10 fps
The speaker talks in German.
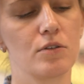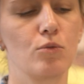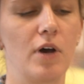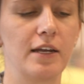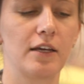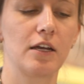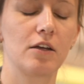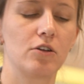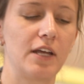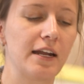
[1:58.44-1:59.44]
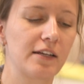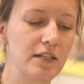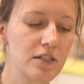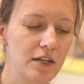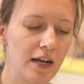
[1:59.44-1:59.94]
so, ein Ring, der hat
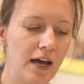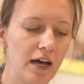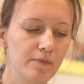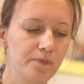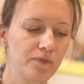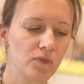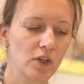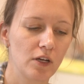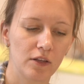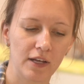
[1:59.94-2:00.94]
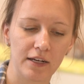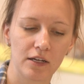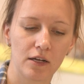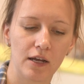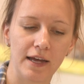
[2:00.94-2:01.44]
ganz klar, der hat
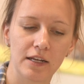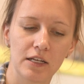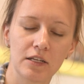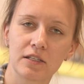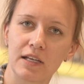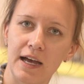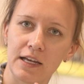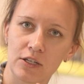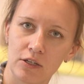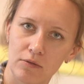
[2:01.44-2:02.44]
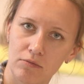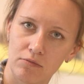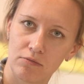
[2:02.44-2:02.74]
eine Innenseite,